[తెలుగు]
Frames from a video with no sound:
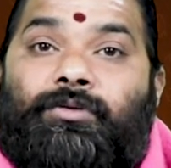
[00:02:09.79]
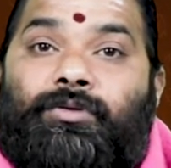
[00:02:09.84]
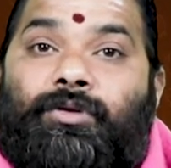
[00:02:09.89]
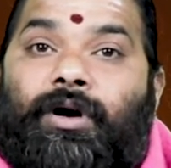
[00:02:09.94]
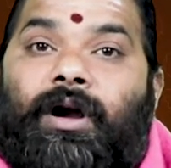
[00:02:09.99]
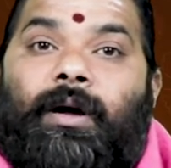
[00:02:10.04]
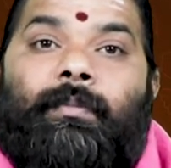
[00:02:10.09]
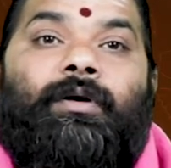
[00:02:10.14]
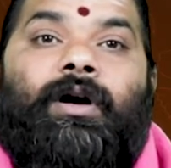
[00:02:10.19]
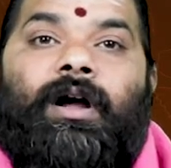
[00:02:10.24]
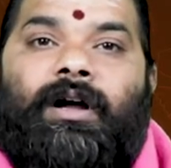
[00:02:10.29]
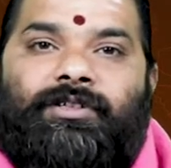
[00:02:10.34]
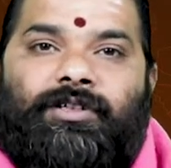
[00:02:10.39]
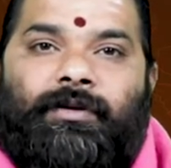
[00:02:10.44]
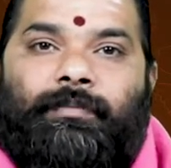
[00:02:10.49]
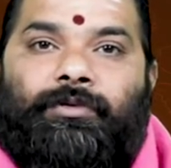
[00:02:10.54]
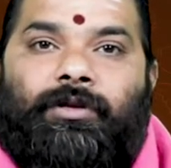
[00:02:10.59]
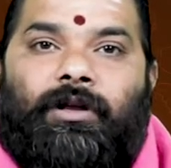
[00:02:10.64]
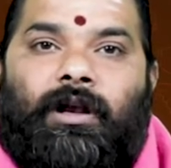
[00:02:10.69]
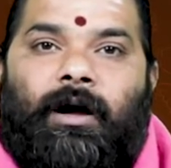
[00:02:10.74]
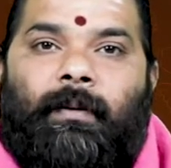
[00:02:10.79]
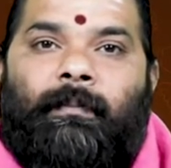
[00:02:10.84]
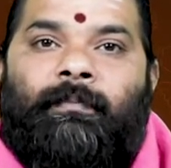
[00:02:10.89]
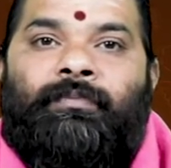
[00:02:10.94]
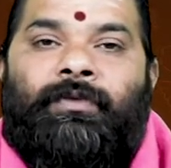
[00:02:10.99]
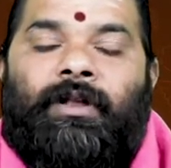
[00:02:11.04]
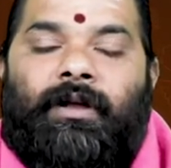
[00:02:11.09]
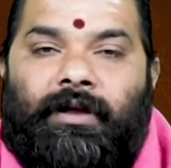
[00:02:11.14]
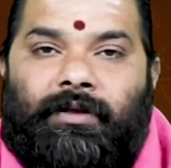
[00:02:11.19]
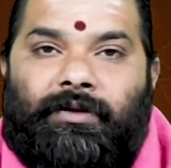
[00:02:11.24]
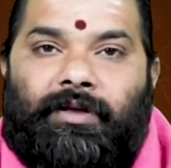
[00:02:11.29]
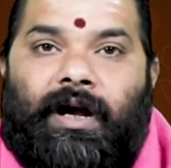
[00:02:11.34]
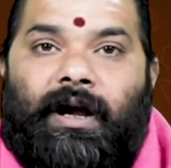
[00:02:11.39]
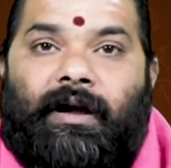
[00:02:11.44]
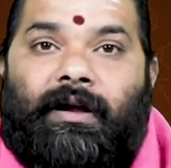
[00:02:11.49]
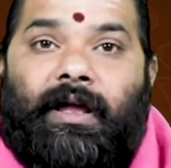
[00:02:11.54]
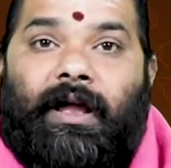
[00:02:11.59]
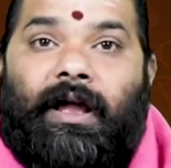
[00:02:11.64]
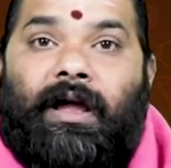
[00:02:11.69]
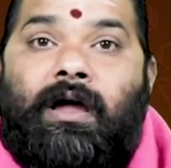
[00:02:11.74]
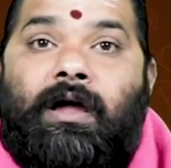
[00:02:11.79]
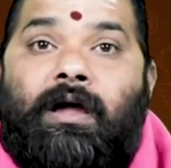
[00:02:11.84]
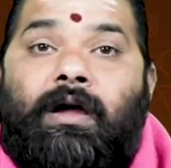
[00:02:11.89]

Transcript: దృఢముగా చెప్తున్నాం ఎందుకంటే